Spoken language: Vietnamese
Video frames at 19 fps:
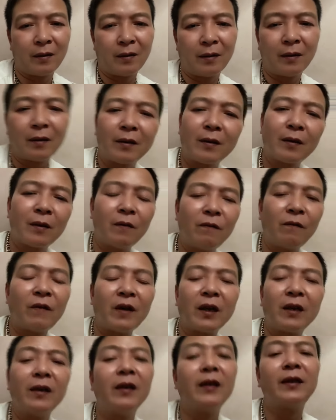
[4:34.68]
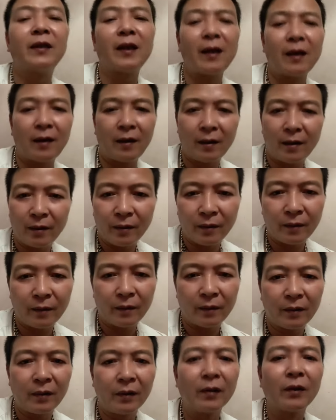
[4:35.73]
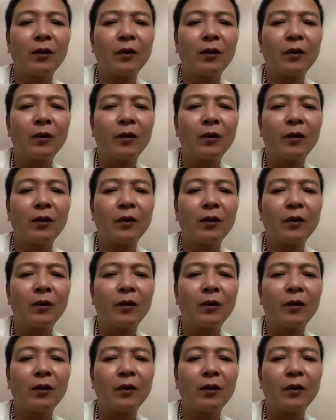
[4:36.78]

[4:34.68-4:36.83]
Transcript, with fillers: không phải người già nào người